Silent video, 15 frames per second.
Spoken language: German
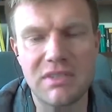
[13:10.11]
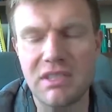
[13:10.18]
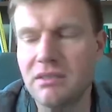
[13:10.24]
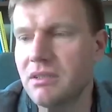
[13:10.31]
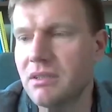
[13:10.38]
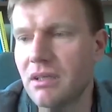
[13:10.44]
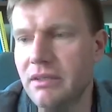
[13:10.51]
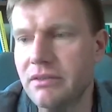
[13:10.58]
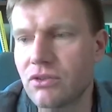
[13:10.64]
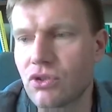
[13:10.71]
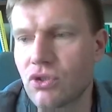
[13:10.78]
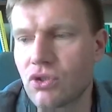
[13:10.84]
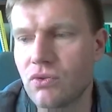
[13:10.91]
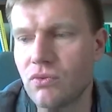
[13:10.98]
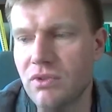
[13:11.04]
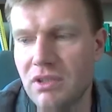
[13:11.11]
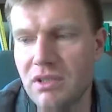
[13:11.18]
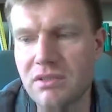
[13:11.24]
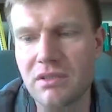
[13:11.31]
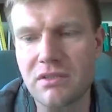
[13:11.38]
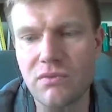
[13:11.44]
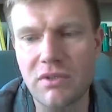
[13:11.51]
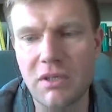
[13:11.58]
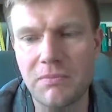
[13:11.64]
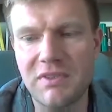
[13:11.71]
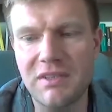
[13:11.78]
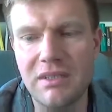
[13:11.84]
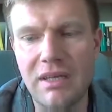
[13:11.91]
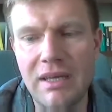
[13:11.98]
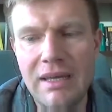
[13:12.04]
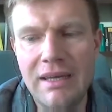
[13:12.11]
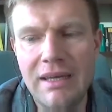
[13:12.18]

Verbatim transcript: Die niederländische Studie, die es dazu gibt, die,